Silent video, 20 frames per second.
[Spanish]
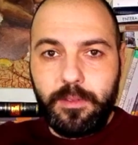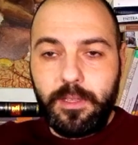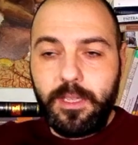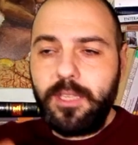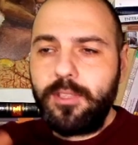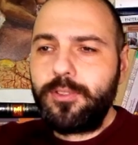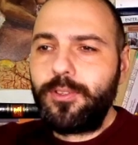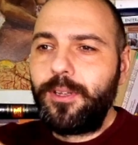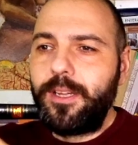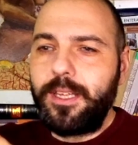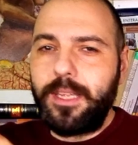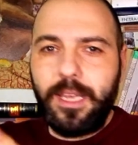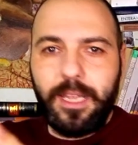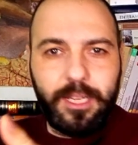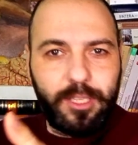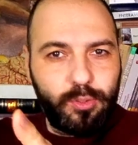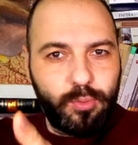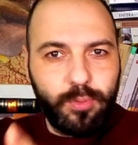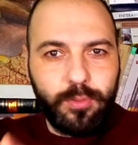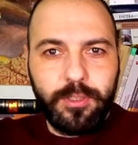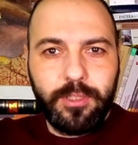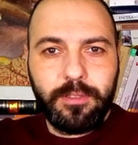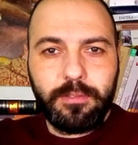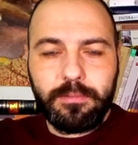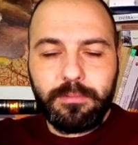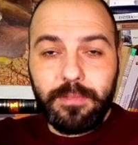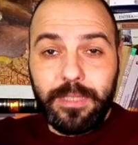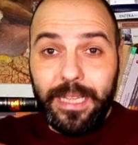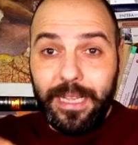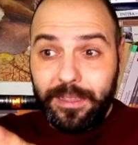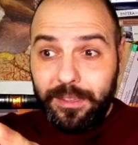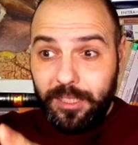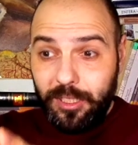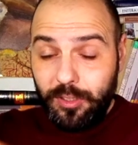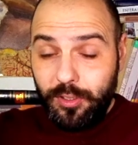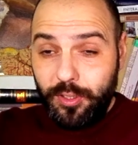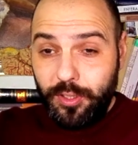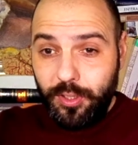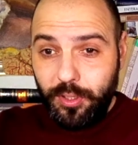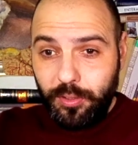Y esto requiere estudio y
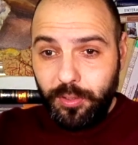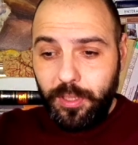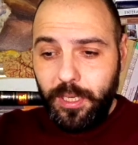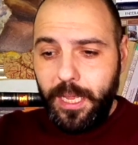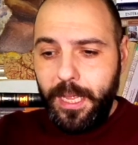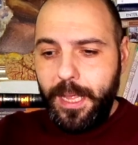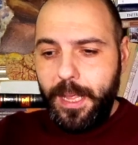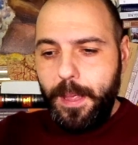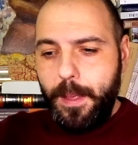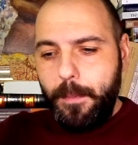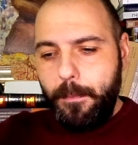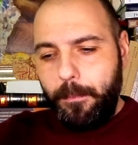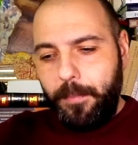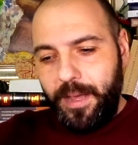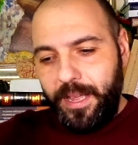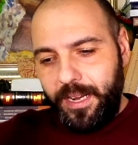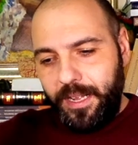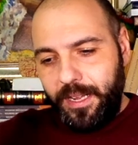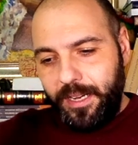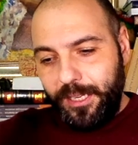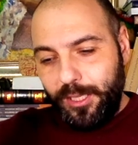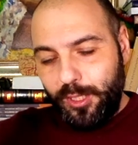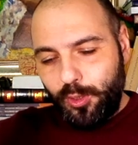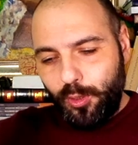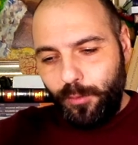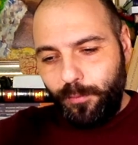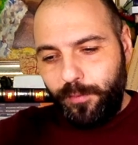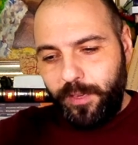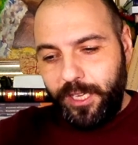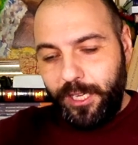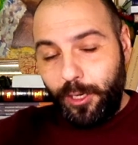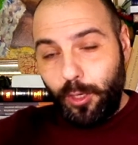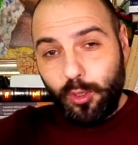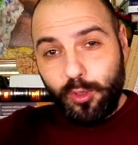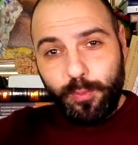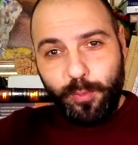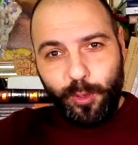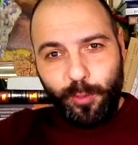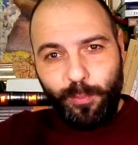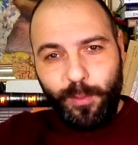atención para resolver
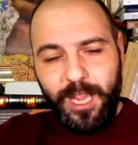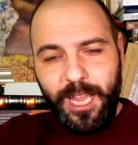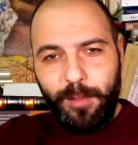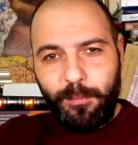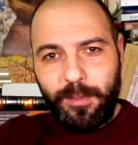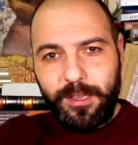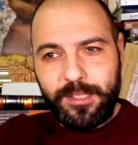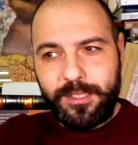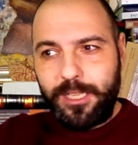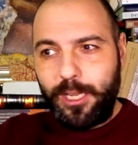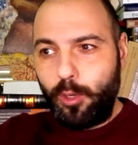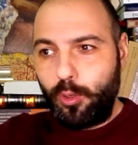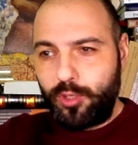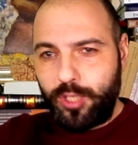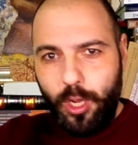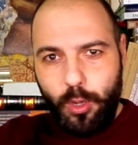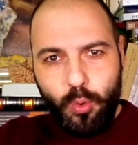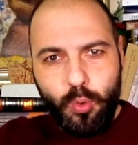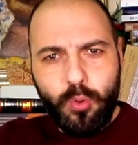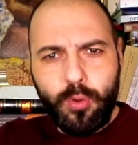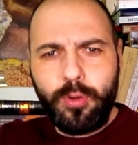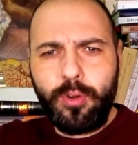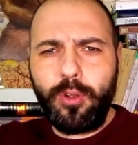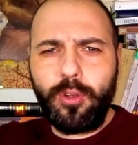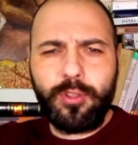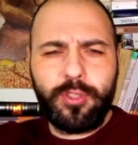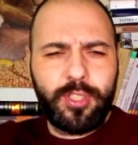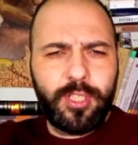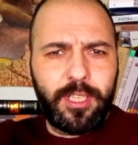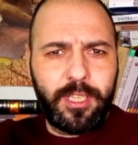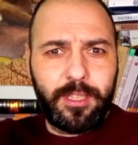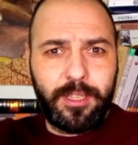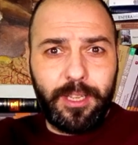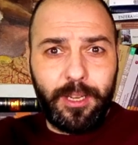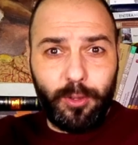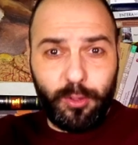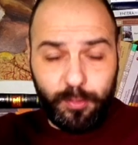los problemas de los alumnos y de los